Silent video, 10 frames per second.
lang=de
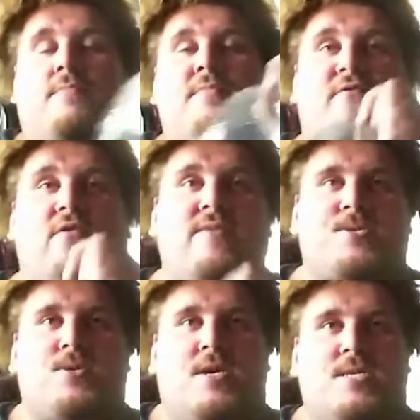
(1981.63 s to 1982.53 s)
Hab mir vorhin
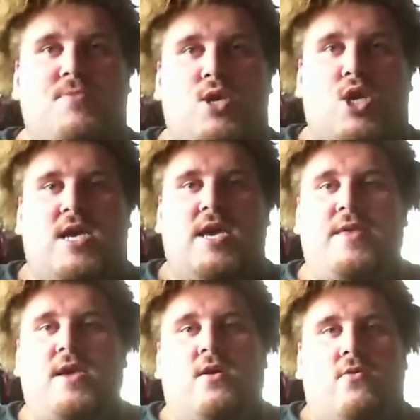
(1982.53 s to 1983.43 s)
was zu essen bestellt
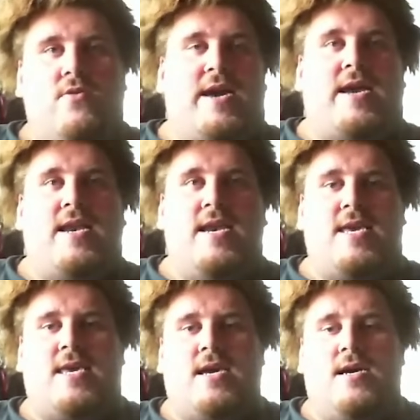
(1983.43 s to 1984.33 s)
und
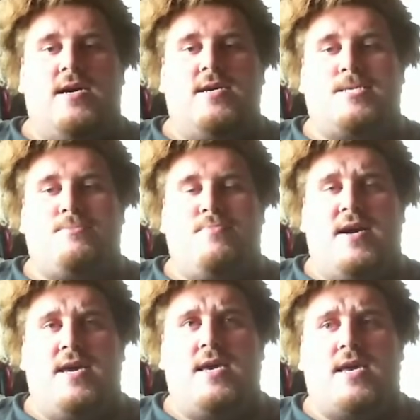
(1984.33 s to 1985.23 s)
eigentlich äh,
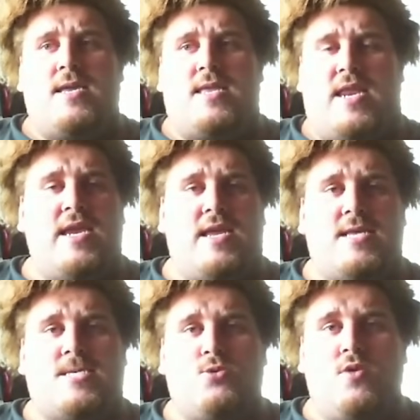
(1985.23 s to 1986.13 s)
zwei Getränke
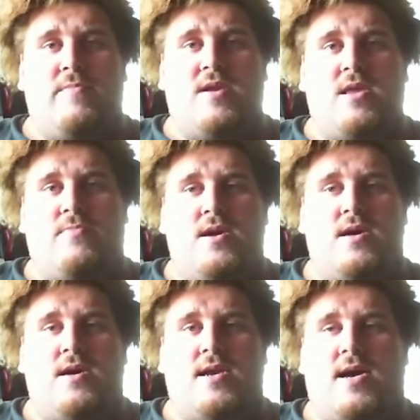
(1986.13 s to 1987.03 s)
dazu, damit ich
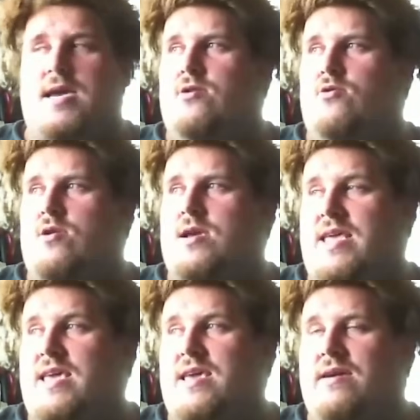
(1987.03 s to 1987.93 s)
mir nachher noch
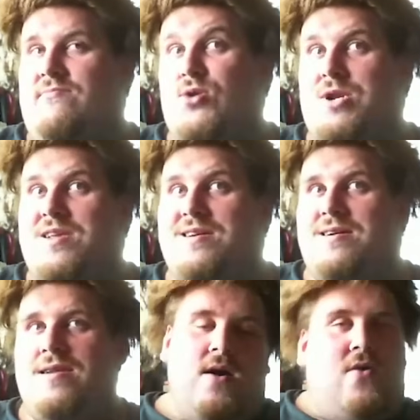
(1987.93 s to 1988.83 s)
Getränke mischen
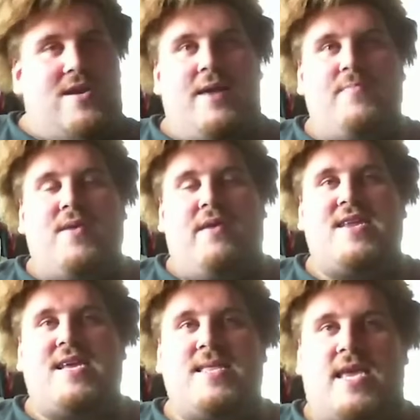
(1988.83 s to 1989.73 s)
kann. Und er hat mir einfach
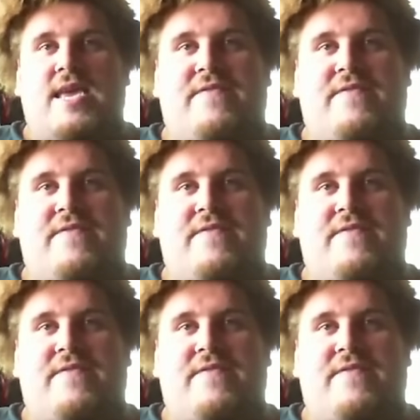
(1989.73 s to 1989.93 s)
die Getränke